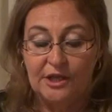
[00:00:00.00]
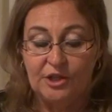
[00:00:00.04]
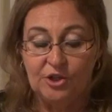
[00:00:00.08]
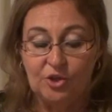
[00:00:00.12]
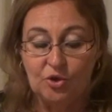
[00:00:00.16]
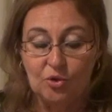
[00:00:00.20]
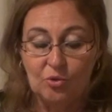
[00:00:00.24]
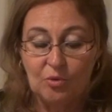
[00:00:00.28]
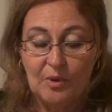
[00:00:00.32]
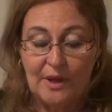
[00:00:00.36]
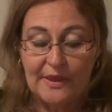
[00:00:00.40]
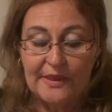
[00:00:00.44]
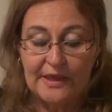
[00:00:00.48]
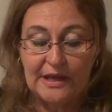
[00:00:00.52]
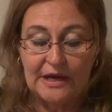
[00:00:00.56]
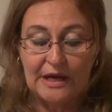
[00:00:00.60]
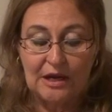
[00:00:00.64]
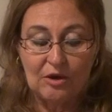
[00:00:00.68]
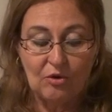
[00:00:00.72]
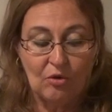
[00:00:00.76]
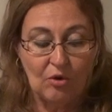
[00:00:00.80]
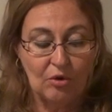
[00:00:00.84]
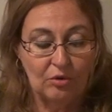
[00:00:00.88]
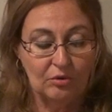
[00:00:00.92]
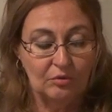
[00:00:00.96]
y Uva de
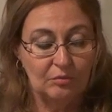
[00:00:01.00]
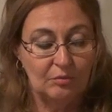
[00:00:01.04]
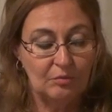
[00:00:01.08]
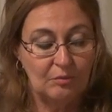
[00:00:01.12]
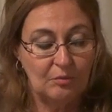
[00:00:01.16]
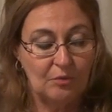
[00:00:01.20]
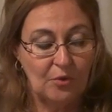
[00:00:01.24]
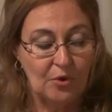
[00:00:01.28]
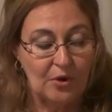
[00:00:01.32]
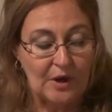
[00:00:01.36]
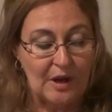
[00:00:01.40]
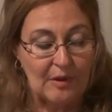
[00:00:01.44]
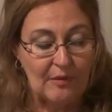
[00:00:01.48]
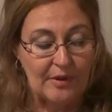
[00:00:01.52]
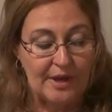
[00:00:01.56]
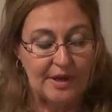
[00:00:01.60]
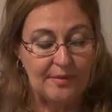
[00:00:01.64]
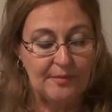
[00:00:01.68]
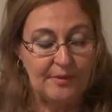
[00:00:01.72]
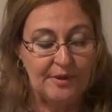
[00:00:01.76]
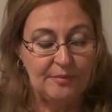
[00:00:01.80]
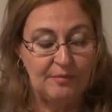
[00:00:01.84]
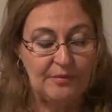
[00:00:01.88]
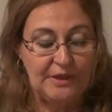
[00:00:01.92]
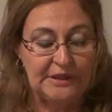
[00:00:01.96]
Aragón por
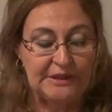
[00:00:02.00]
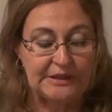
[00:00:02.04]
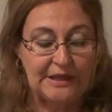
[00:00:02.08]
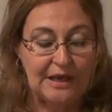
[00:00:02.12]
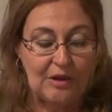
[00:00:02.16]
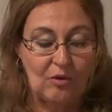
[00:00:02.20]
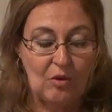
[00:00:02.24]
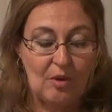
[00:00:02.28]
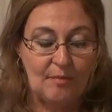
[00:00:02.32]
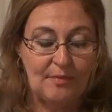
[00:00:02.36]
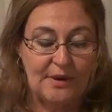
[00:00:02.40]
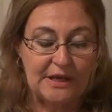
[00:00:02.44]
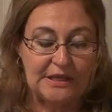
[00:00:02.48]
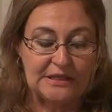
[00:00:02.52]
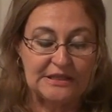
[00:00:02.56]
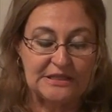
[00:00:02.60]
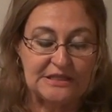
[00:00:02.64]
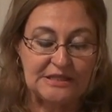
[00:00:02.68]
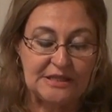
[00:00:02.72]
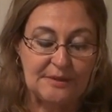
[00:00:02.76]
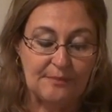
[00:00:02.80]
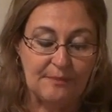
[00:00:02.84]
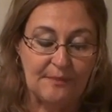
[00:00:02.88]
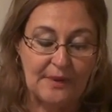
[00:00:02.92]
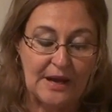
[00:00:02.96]
haberme invitado a
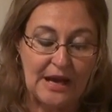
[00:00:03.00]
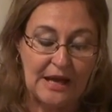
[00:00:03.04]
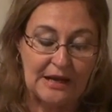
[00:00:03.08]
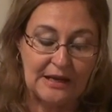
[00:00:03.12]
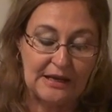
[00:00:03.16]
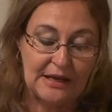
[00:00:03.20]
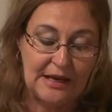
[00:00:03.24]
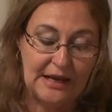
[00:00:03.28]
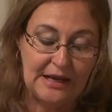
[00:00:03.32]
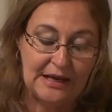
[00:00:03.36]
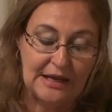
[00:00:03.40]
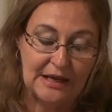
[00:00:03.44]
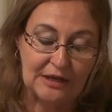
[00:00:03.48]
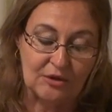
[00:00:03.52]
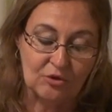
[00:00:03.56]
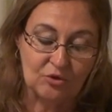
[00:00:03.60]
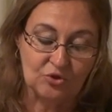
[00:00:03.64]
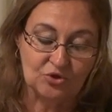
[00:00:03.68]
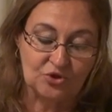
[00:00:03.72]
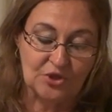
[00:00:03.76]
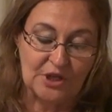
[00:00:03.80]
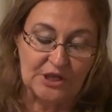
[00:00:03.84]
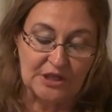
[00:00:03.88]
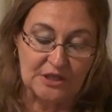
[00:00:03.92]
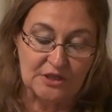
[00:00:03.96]
participar en la
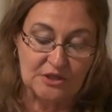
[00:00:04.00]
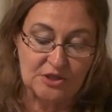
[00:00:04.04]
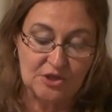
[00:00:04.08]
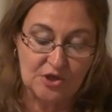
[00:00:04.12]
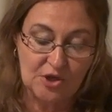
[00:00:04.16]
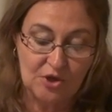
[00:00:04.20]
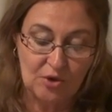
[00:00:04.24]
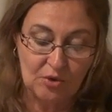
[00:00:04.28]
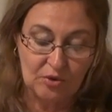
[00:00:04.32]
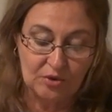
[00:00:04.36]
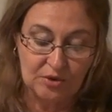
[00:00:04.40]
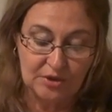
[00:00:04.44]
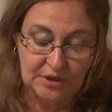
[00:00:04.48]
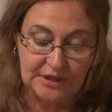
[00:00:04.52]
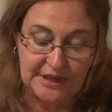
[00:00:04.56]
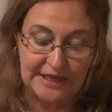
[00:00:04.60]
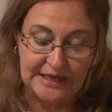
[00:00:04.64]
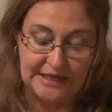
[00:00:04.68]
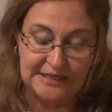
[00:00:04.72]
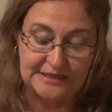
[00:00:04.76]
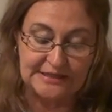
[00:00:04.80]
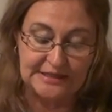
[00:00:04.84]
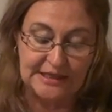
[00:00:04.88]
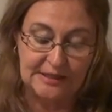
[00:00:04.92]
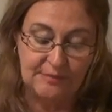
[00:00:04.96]
concepción
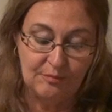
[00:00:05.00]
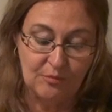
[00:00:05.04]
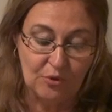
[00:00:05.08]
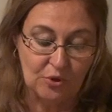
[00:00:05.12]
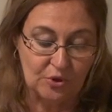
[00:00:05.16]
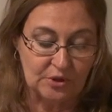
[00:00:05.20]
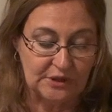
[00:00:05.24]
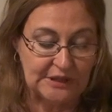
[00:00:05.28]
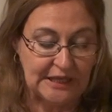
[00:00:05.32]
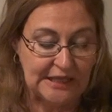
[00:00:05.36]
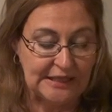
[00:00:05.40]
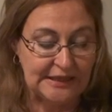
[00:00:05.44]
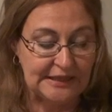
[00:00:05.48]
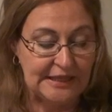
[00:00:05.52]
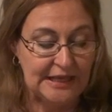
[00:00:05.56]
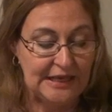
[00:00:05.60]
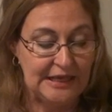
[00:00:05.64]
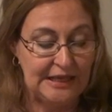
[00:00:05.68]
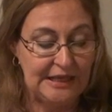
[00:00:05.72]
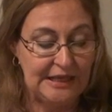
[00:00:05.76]
de este importante